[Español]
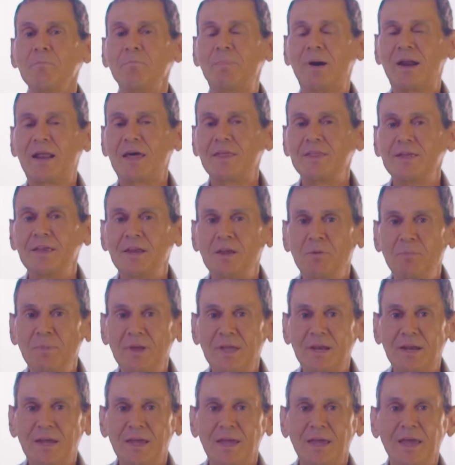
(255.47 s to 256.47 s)
para
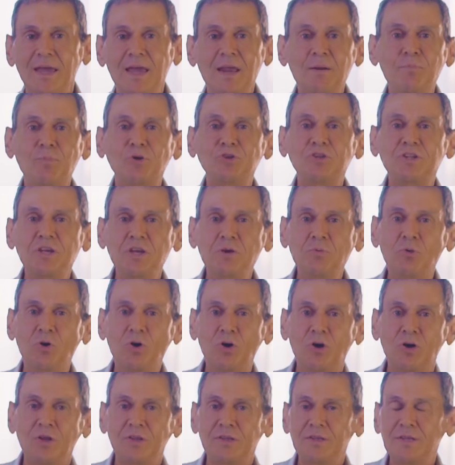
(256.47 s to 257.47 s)
dirimir el
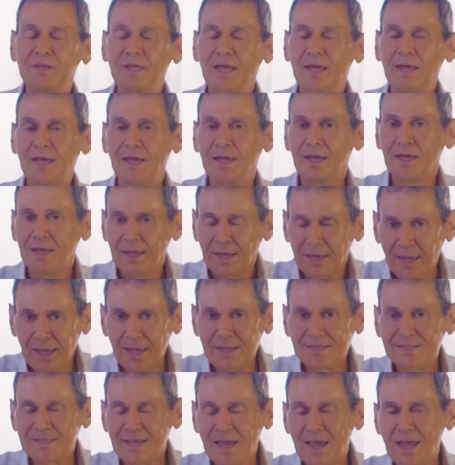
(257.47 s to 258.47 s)
motivo de
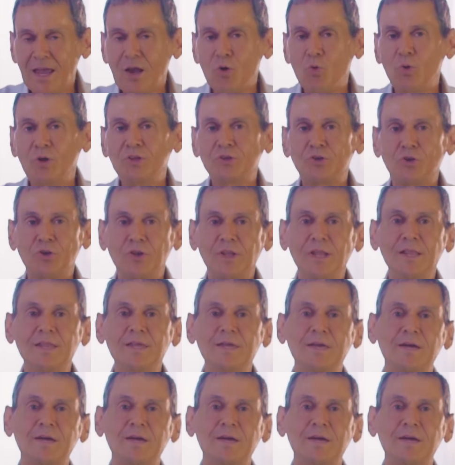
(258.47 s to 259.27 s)
ese encuentro del